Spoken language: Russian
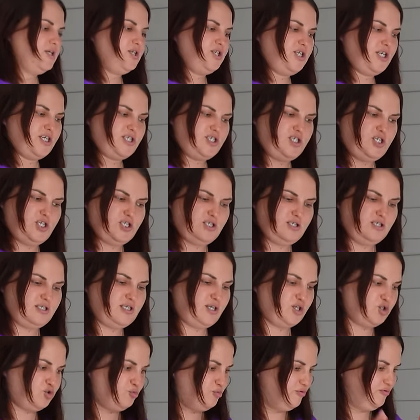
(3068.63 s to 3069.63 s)
Сейчас, честно
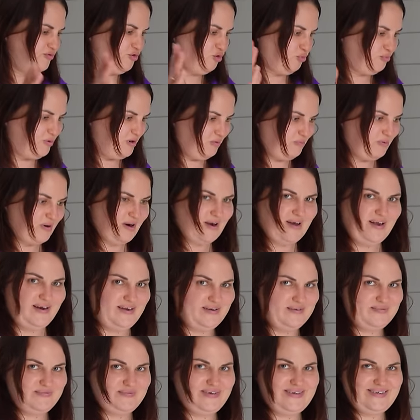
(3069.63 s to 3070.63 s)
скажу, мы все
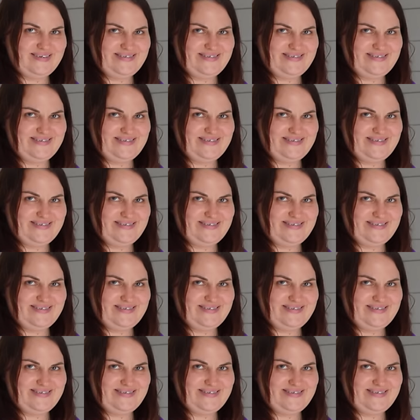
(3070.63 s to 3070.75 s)
прибрали,